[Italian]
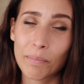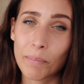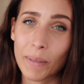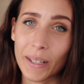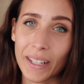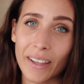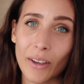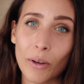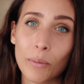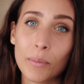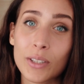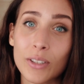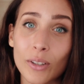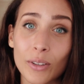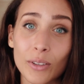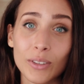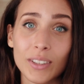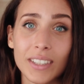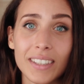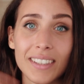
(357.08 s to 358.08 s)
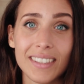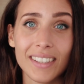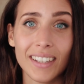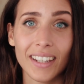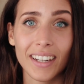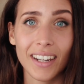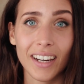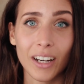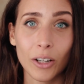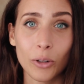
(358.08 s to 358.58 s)
perché ho bisogno di
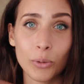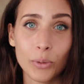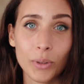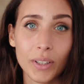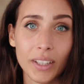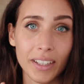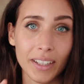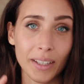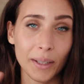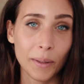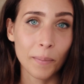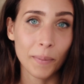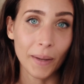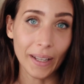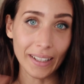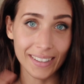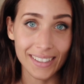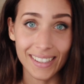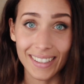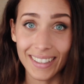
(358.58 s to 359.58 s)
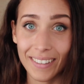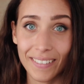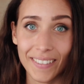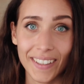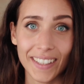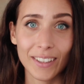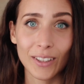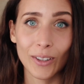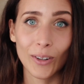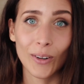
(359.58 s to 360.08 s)
inserire alcuni pezzi di
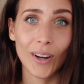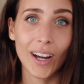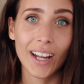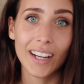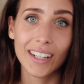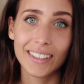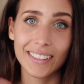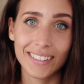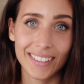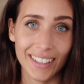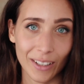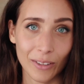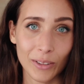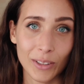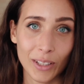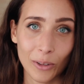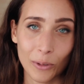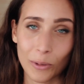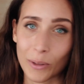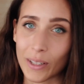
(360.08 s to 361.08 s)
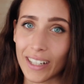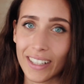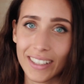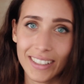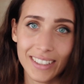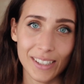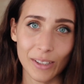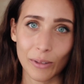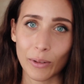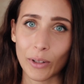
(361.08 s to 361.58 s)
video all'interno di alcune
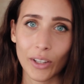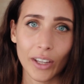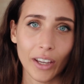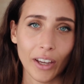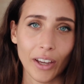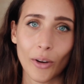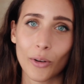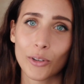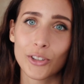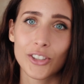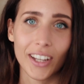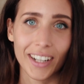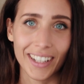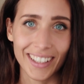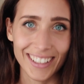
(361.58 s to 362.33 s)
lezioni che ho già